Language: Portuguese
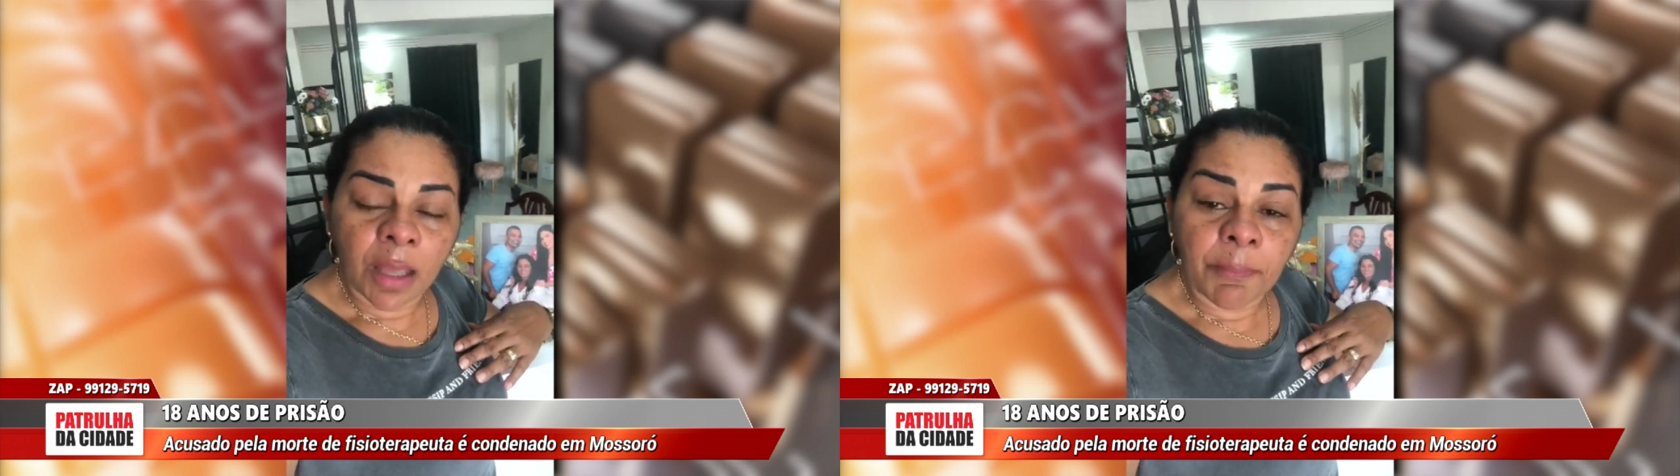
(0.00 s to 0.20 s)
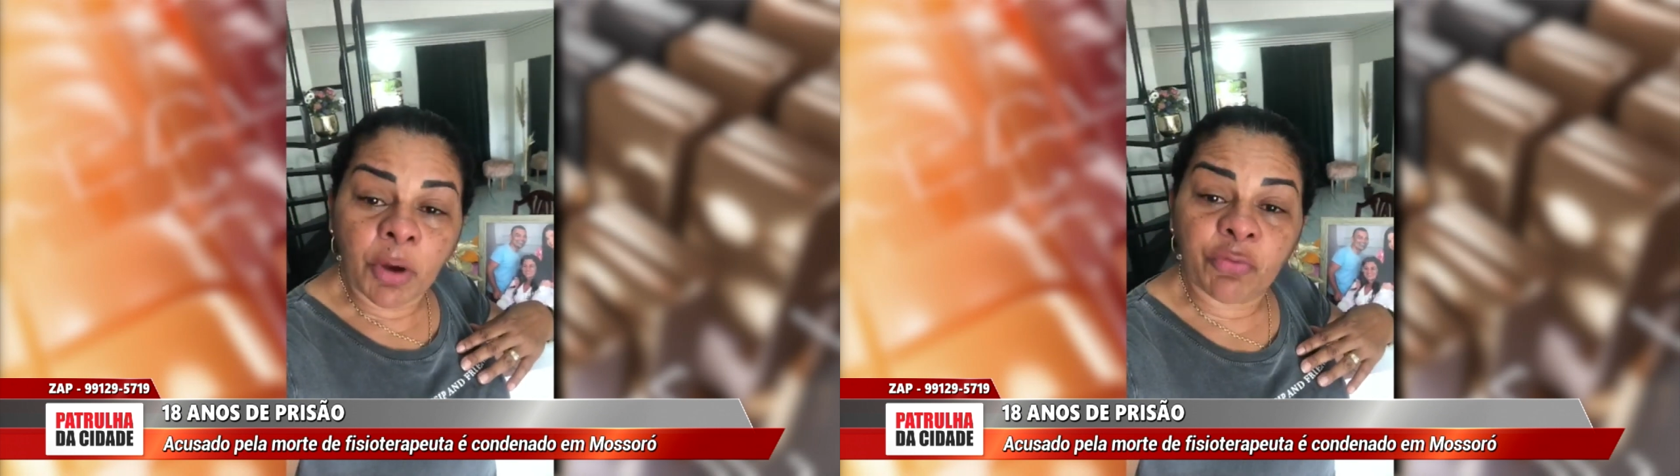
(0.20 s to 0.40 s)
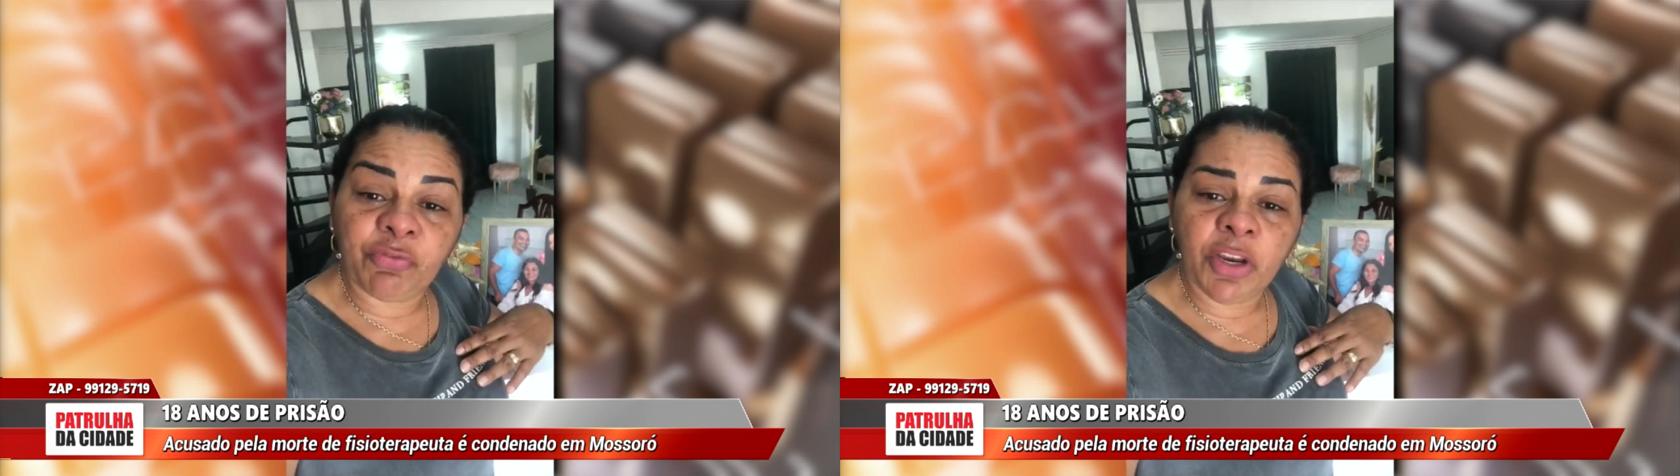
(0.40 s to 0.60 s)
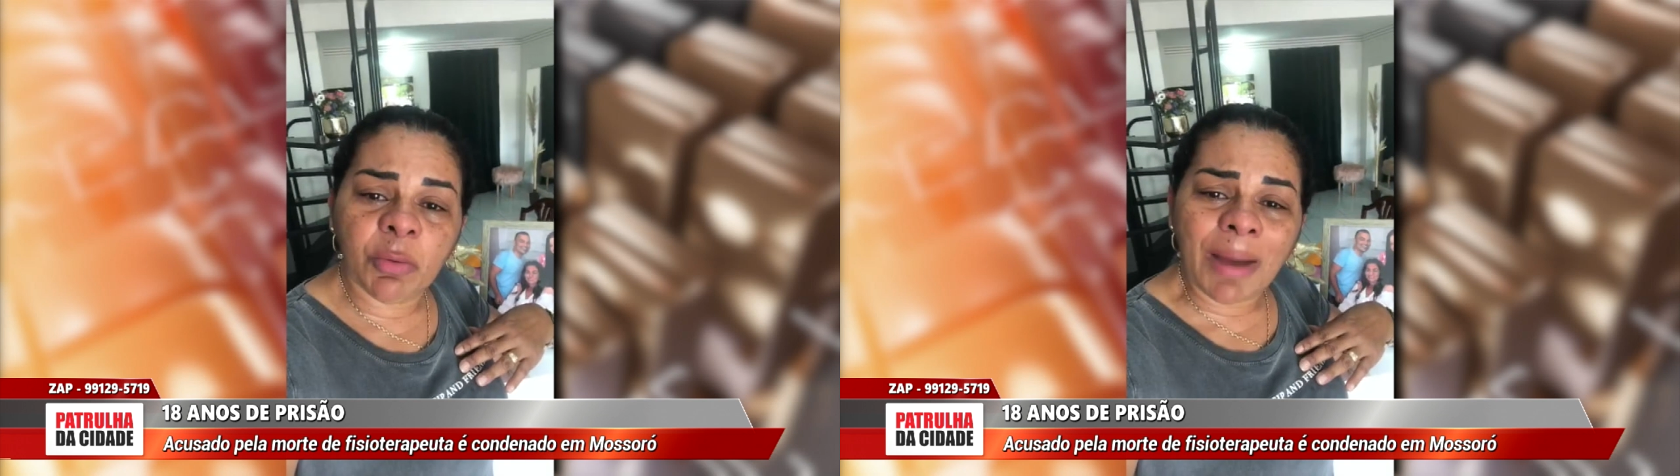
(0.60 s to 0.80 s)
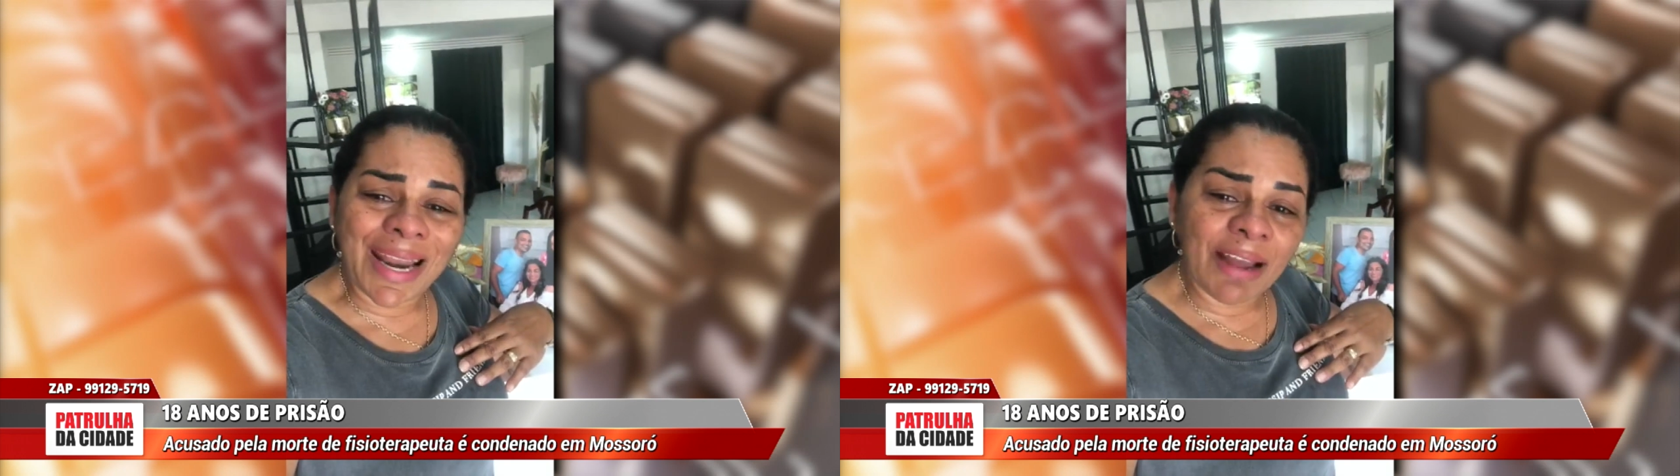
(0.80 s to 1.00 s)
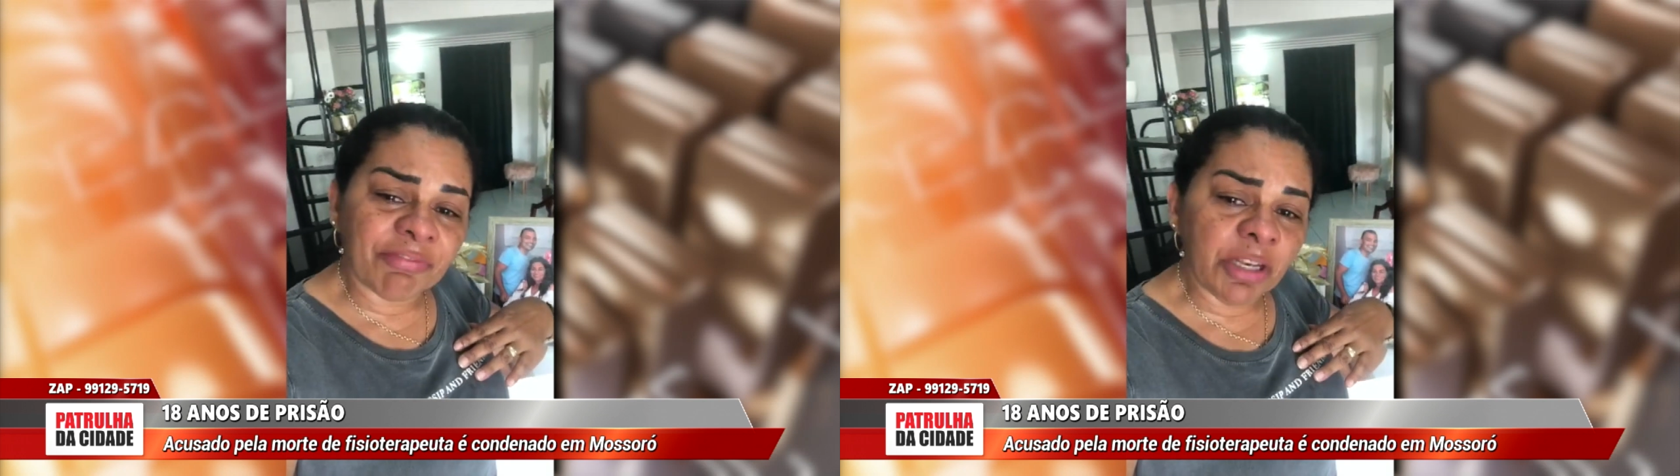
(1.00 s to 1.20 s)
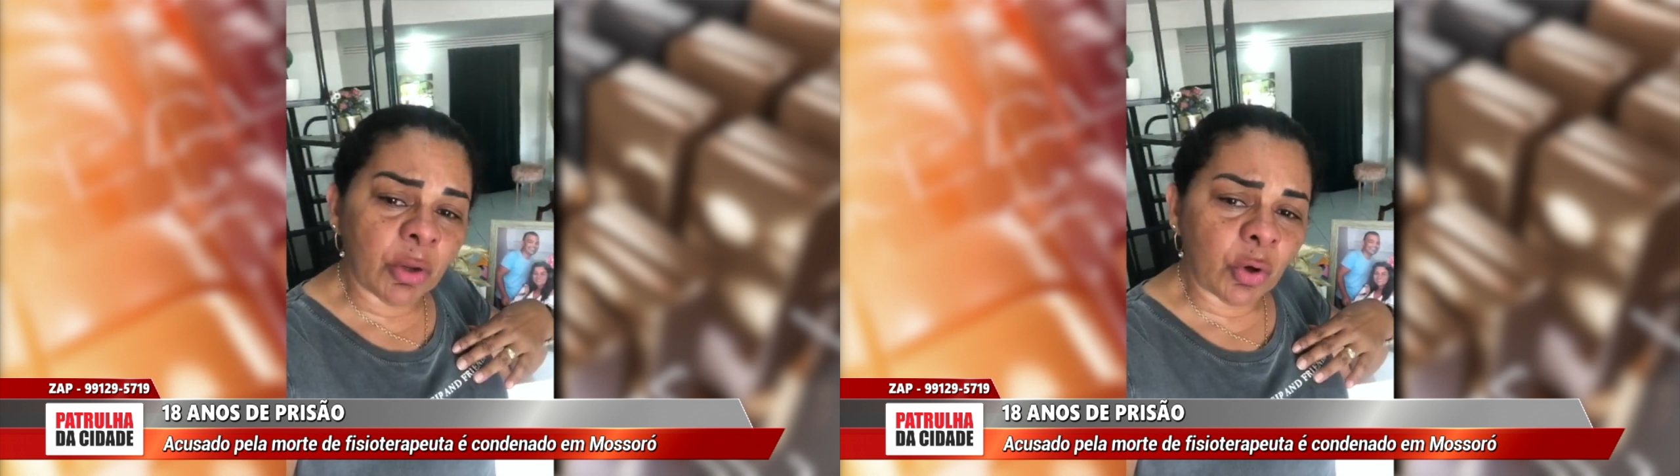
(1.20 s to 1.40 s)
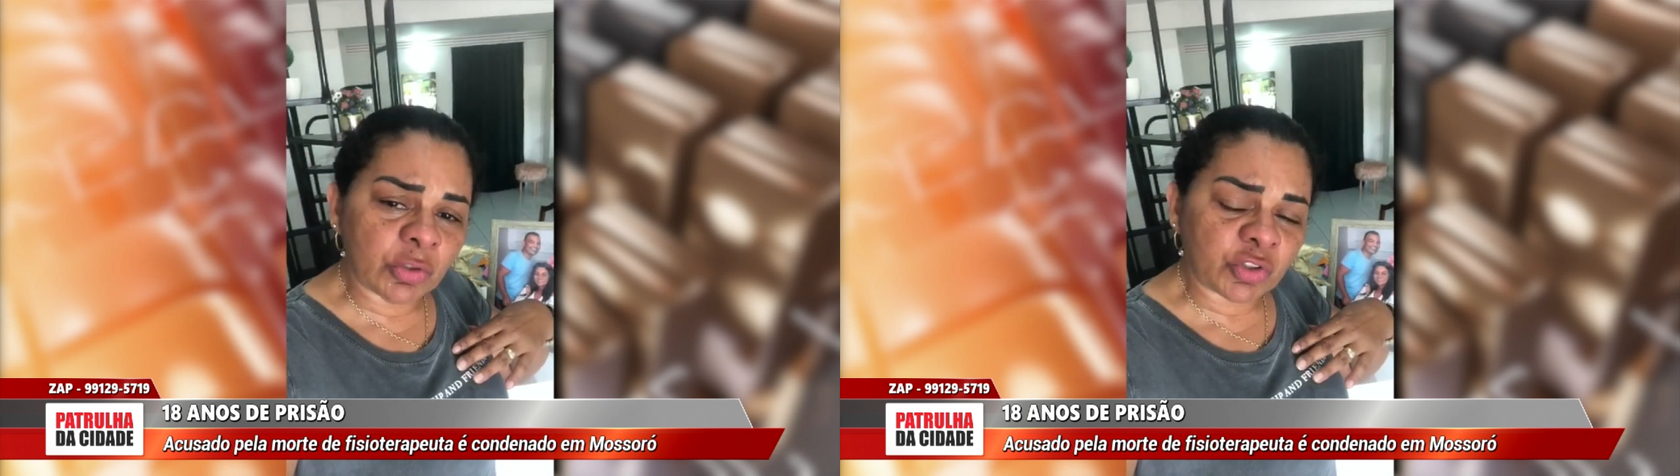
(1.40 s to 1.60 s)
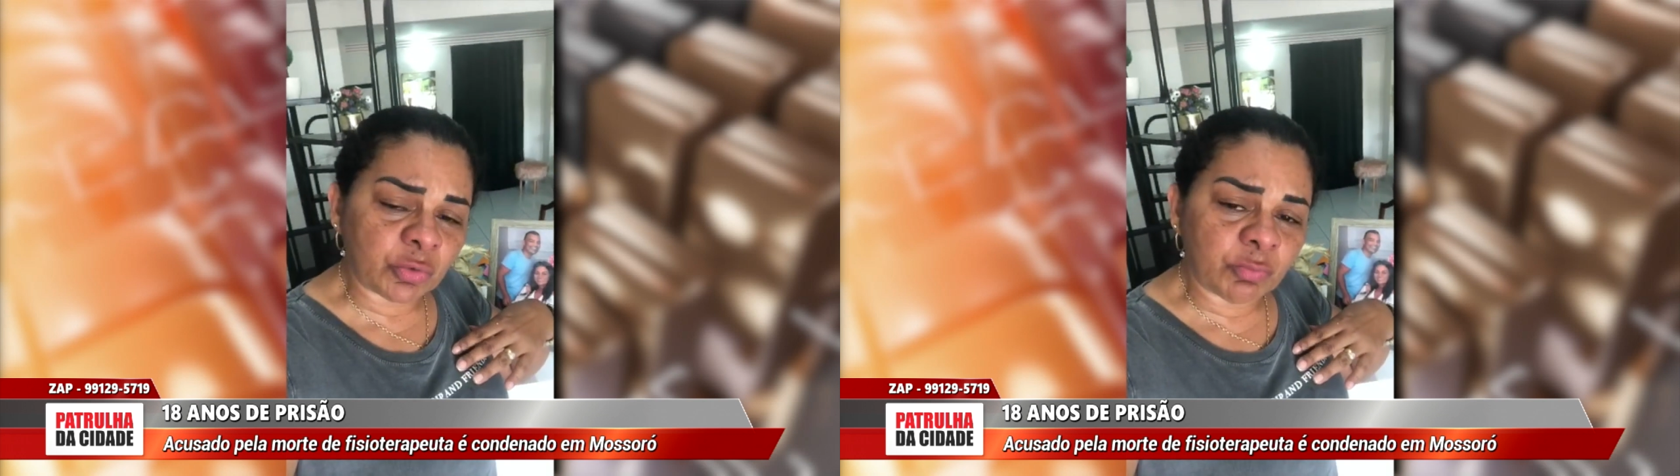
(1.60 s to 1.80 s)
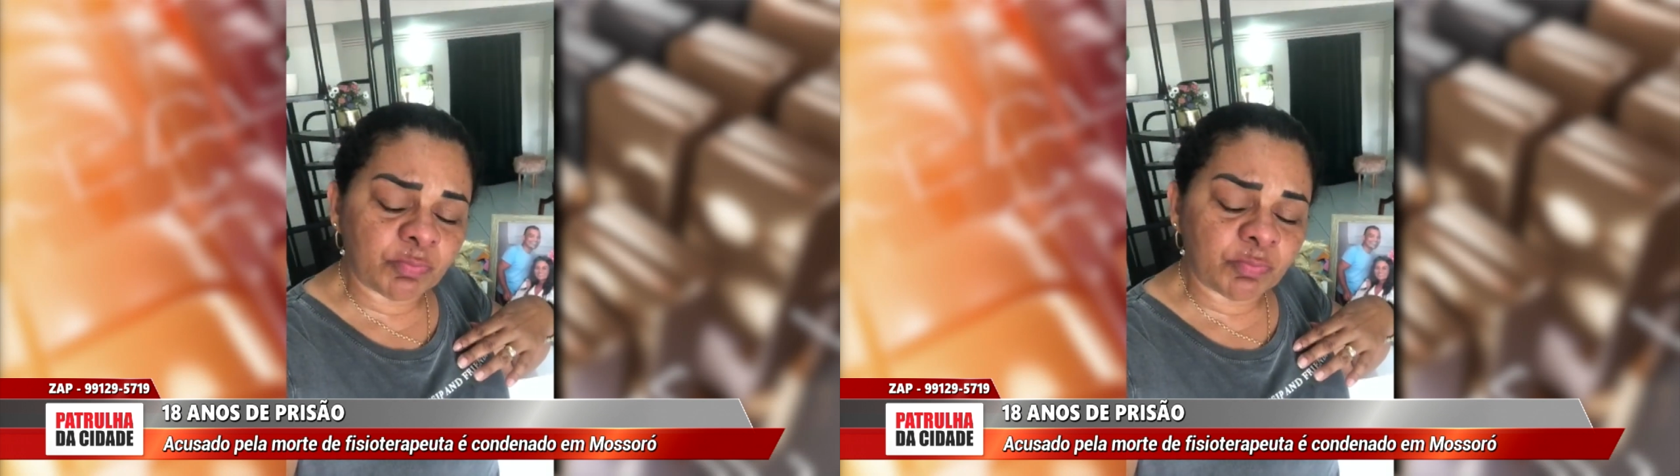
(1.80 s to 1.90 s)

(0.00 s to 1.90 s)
Meu filho maravilhoso,